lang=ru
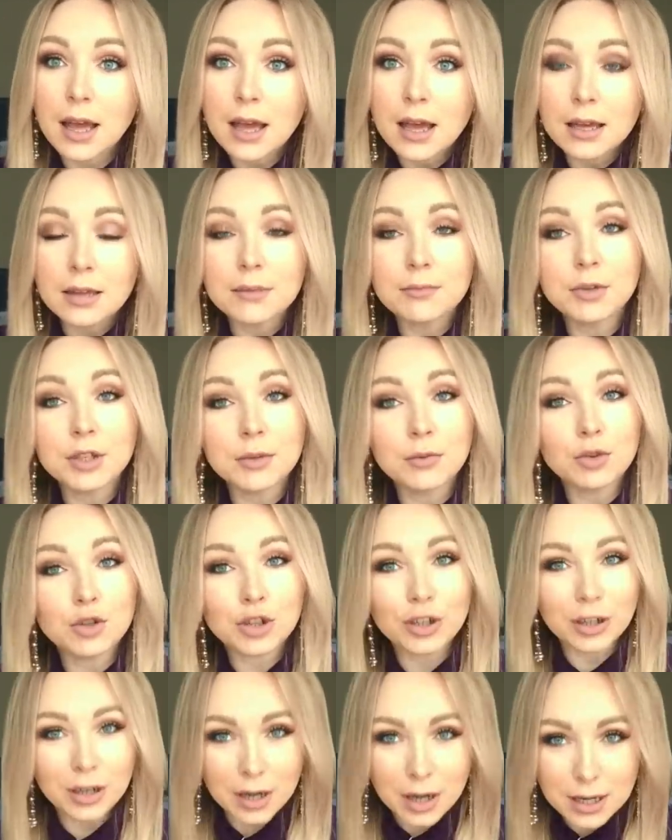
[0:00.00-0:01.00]
Мы
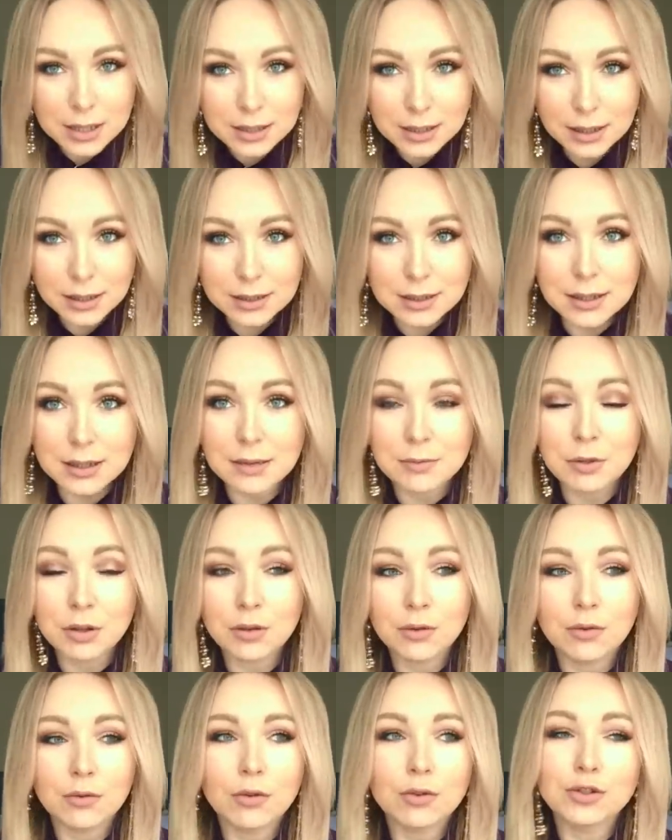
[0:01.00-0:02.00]
немножко разные с ними,
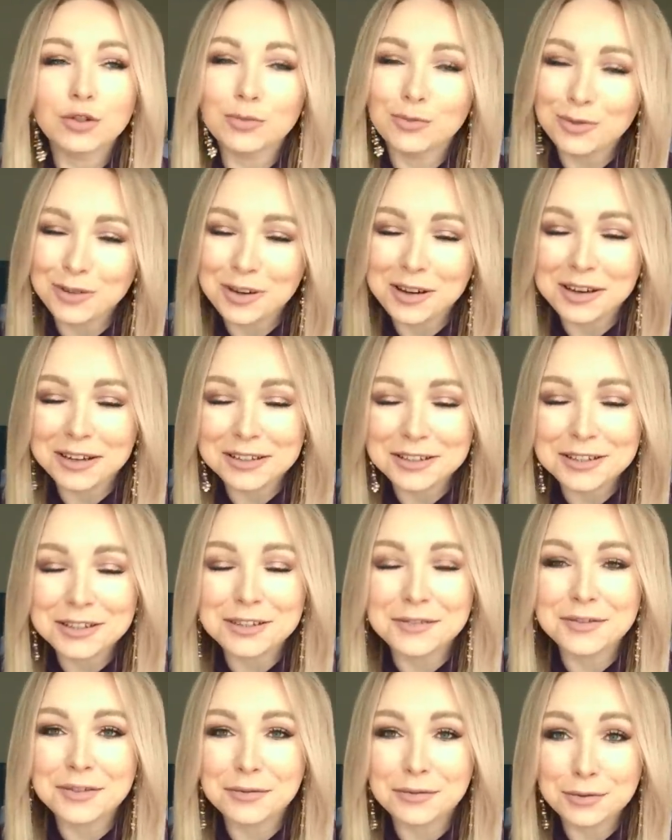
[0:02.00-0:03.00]
но очень много,
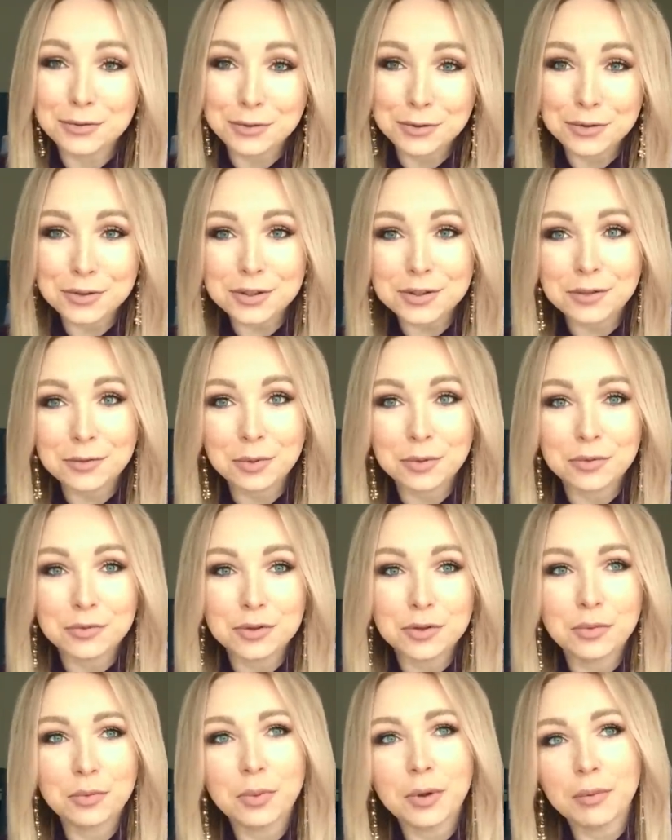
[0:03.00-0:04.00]
конечно же, всего схожего,
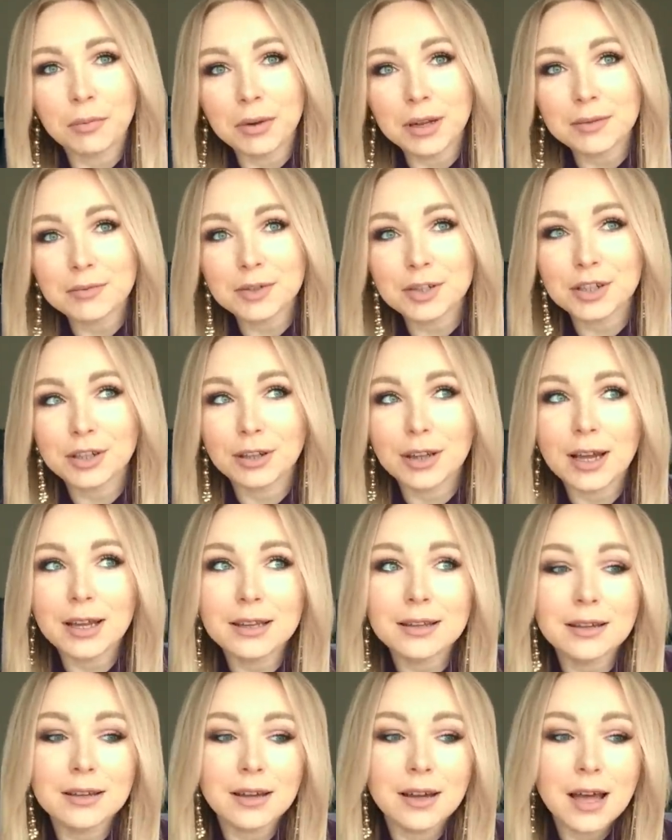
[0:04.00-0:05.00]
потому что проблемы,
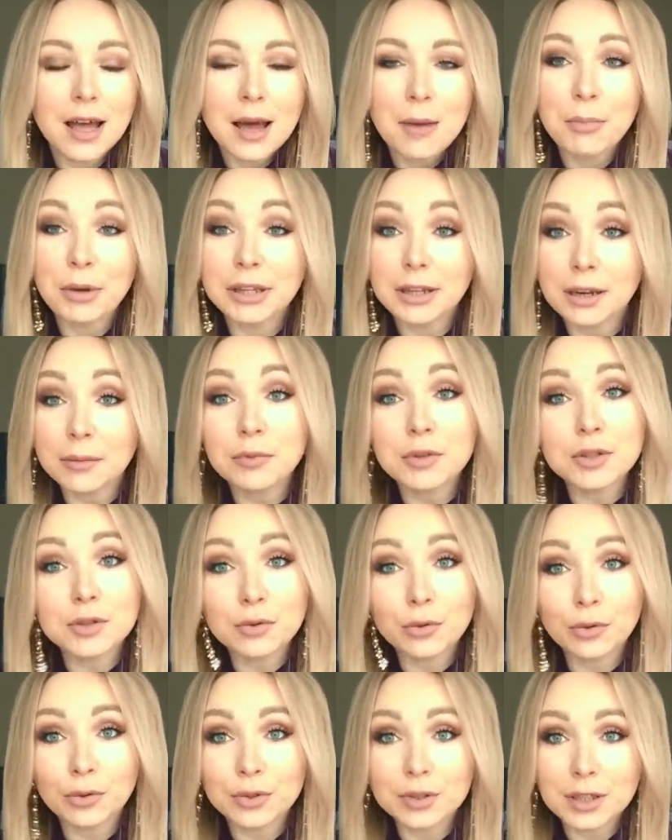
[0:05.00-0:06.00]
желания,
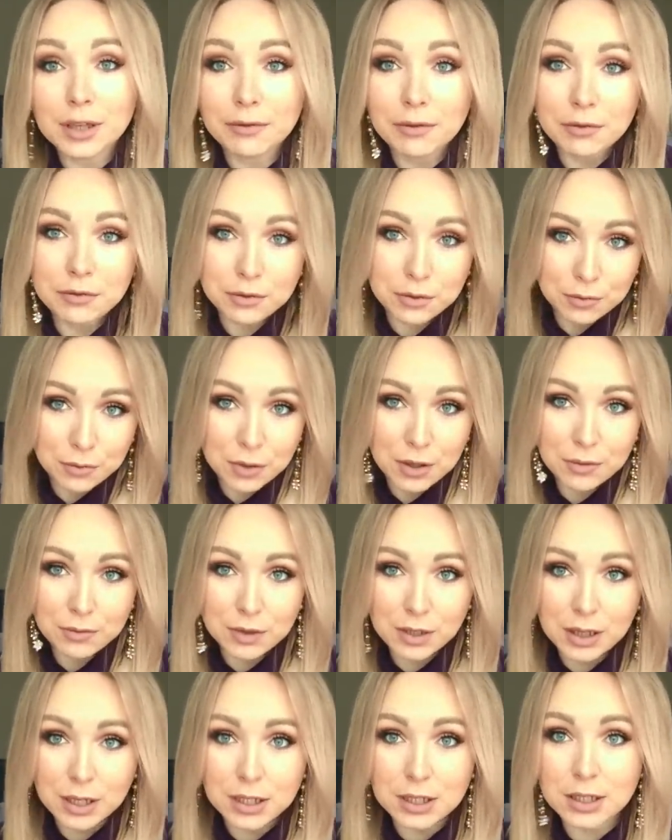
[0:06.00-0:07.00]
потребности у людей во всем мире,
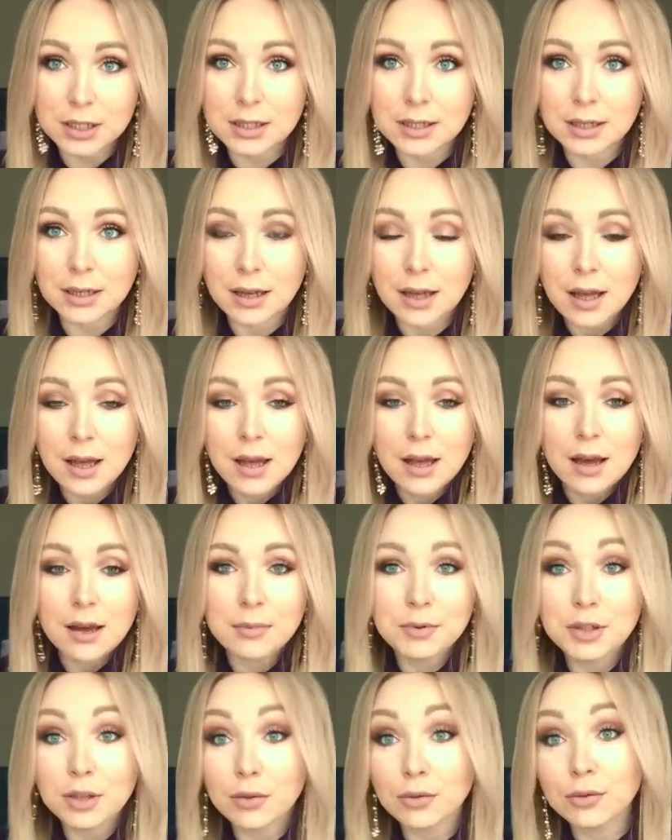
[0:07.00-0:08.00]
мне кажется,
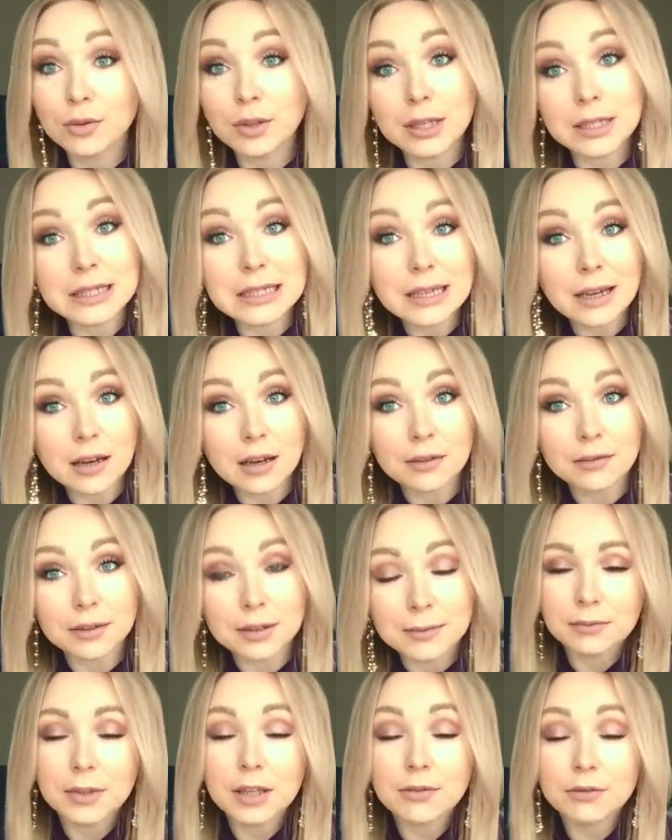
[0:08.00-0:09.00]
абсолютно
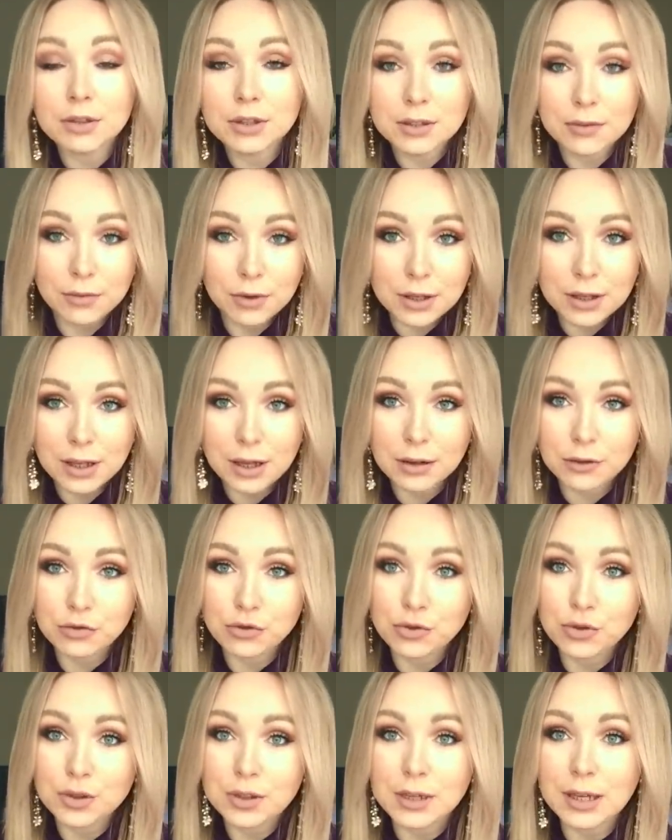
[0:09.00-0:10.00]
одинаковые. И вот сегодня я
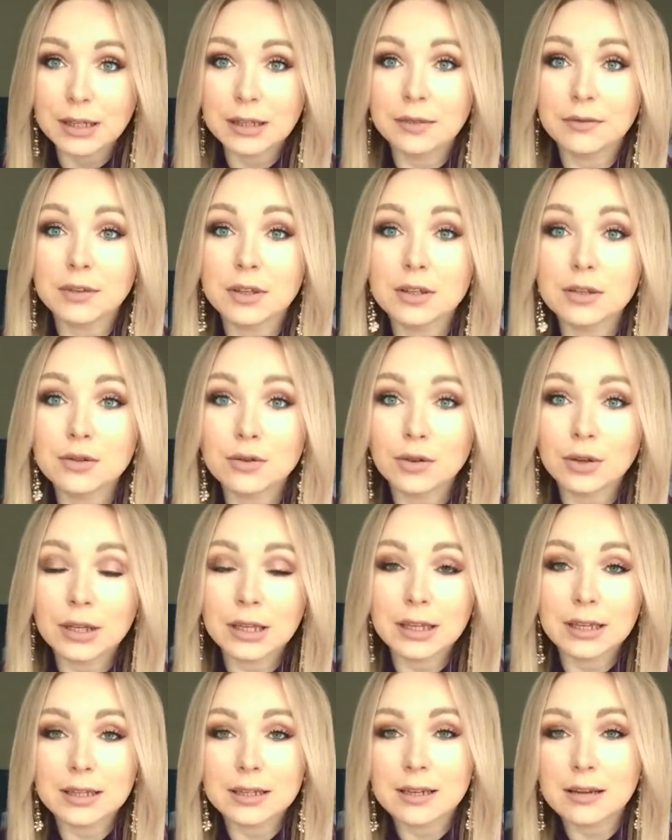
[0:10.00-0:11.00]
хочу снять видео
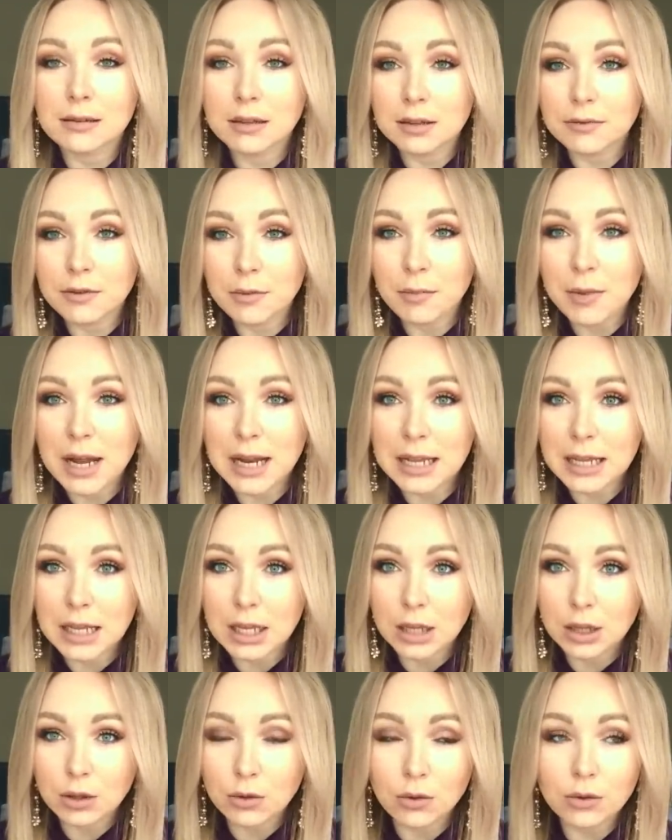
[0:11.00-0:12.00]
и рассказать рассказать вам
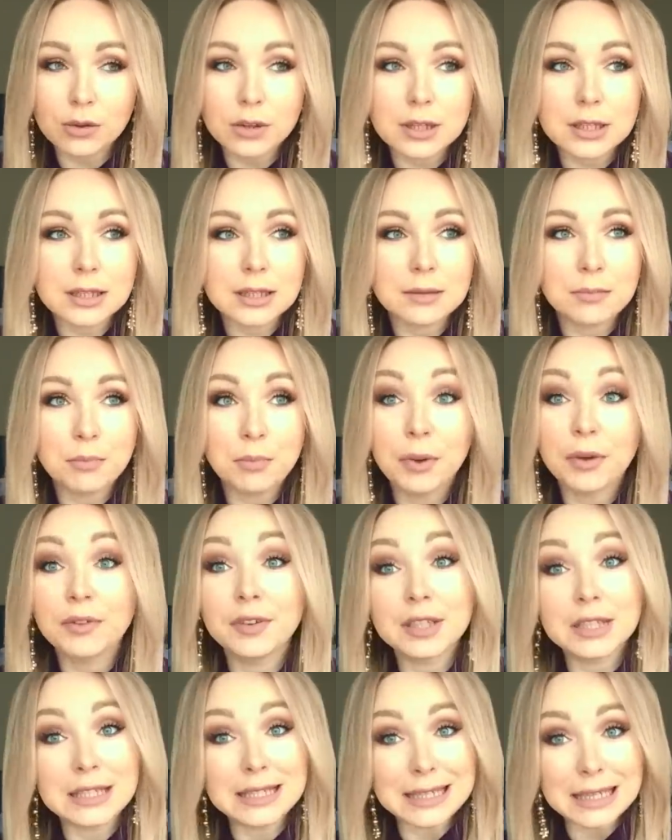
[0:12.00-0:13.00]
маленькие тонкости
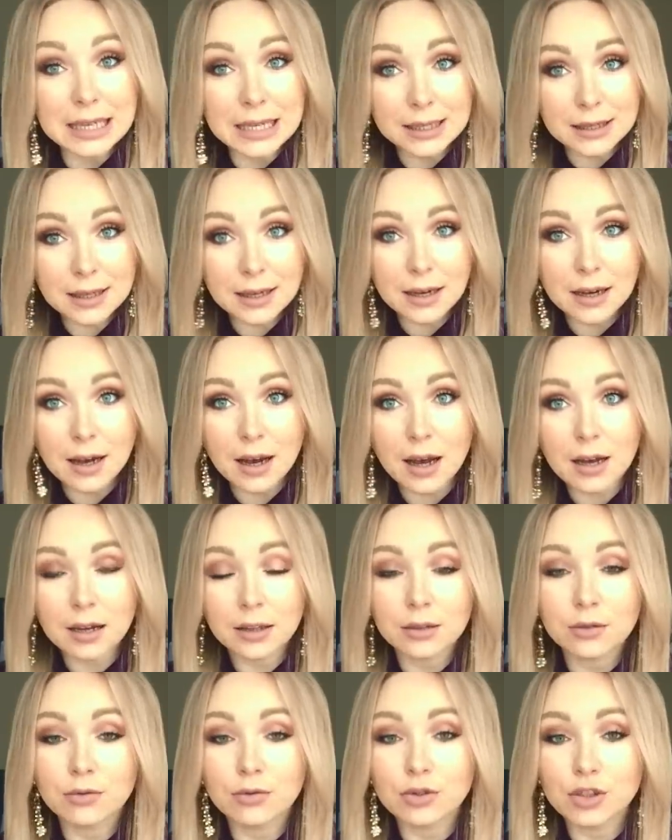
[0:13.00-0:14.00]
поведения,
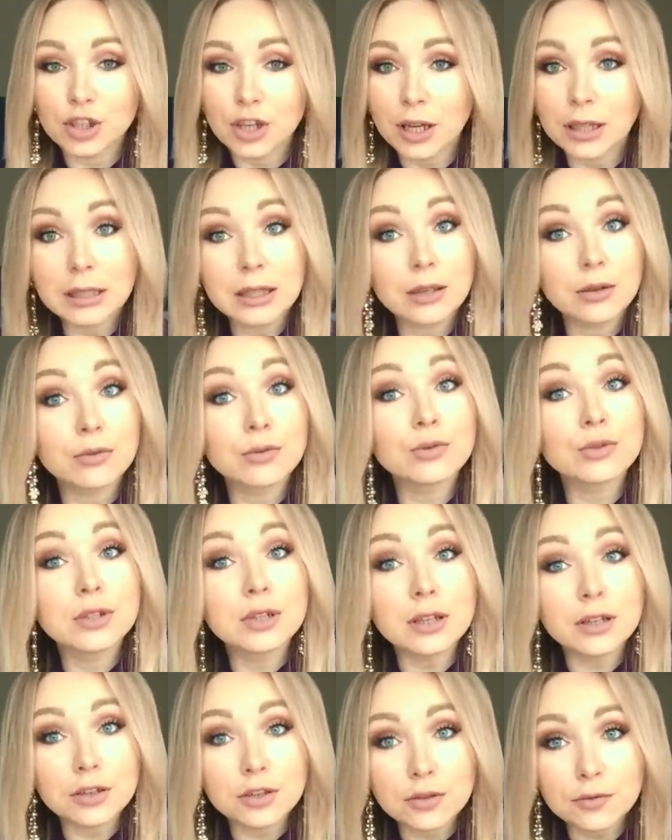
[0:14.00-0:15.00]
как турчанки
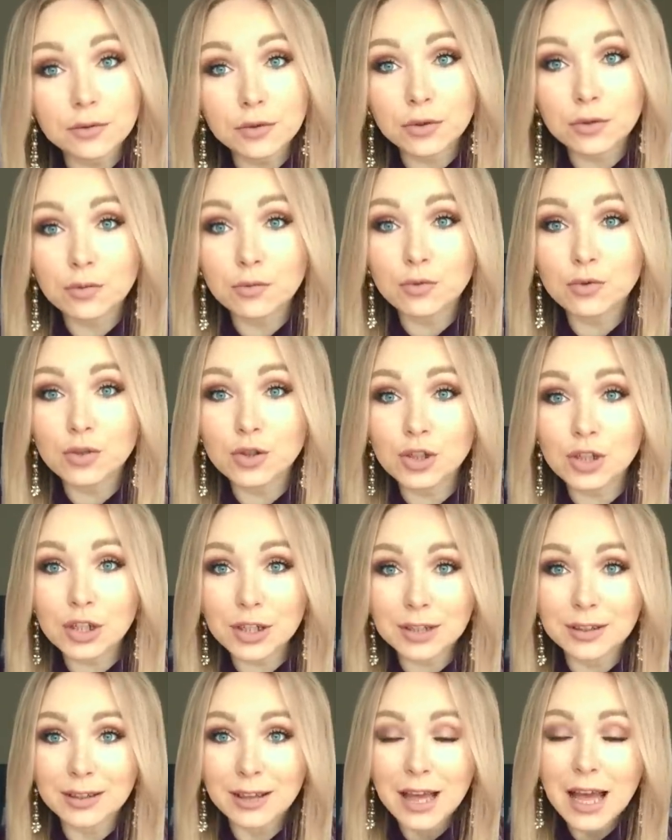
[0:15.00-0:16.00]
удерживают
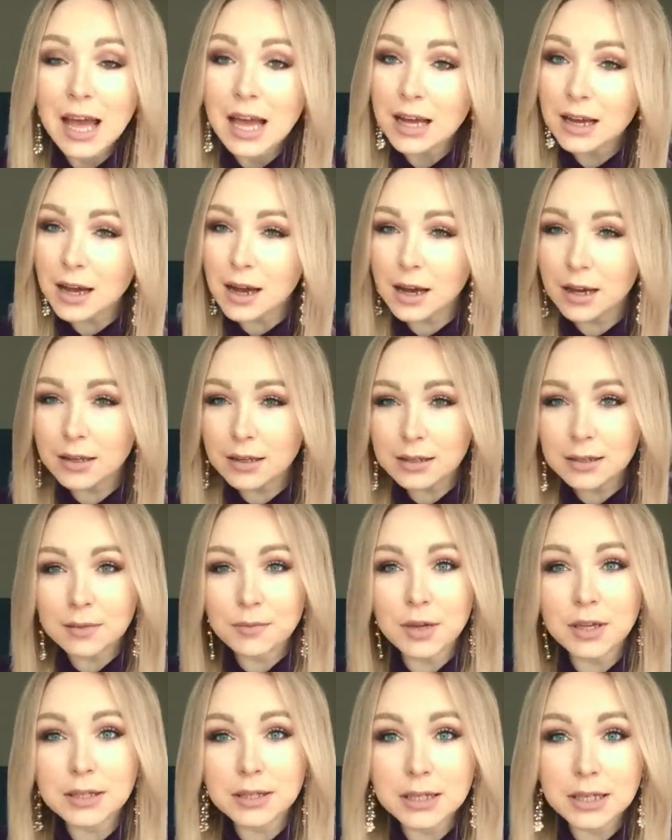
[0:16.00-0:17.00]
мужчин, как они
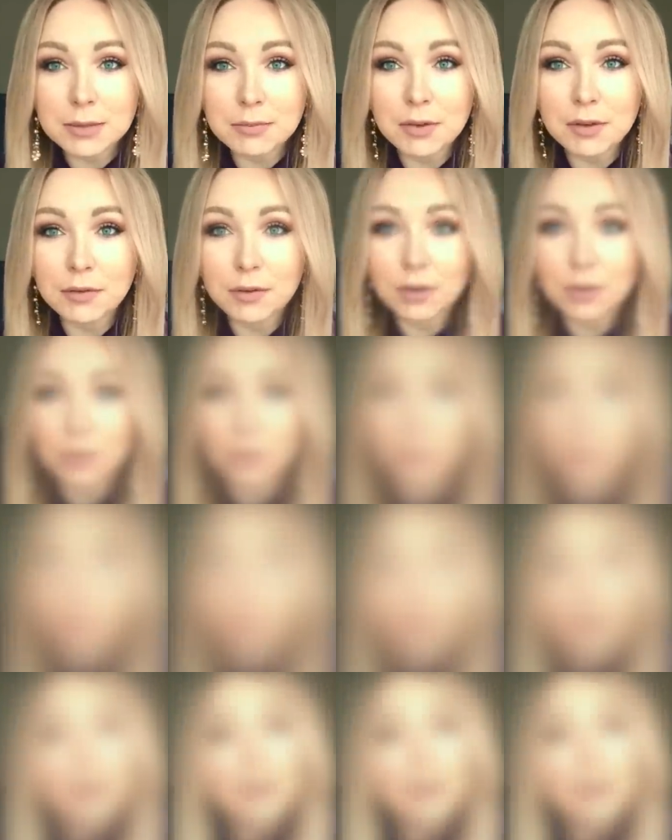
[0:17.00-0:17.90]
себя с ними ведут.